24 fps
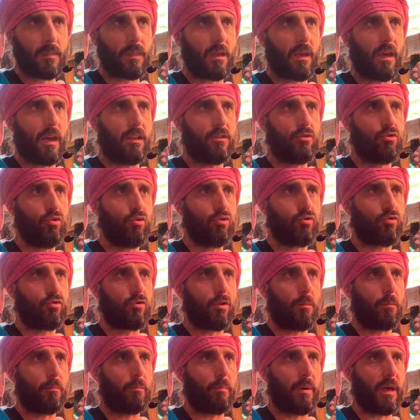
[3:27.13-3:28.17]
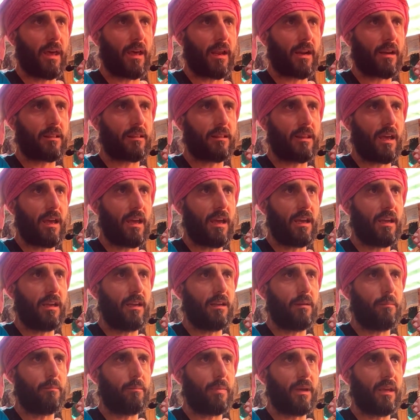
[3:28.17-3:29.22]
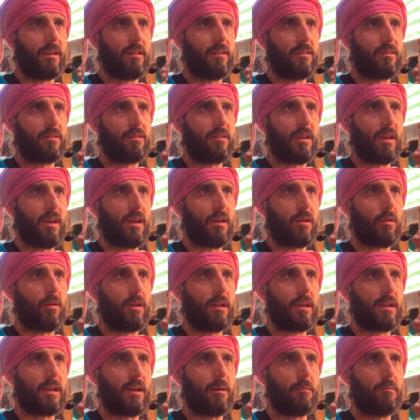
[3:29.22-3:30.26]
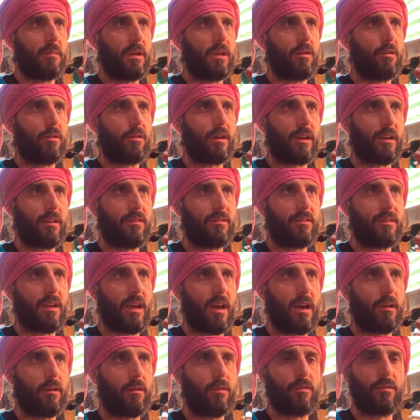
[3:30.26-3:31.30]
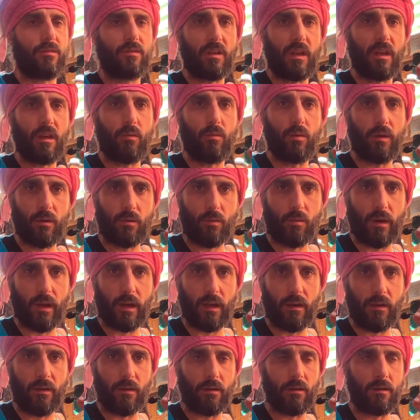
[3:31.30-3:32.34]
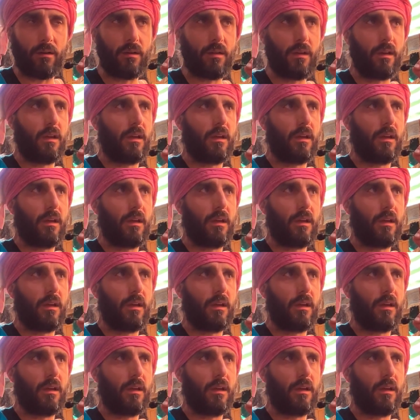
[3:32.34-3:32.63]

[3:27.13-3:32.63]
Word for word: È giusto per te il pensiero, il cammino cristiano, segui quello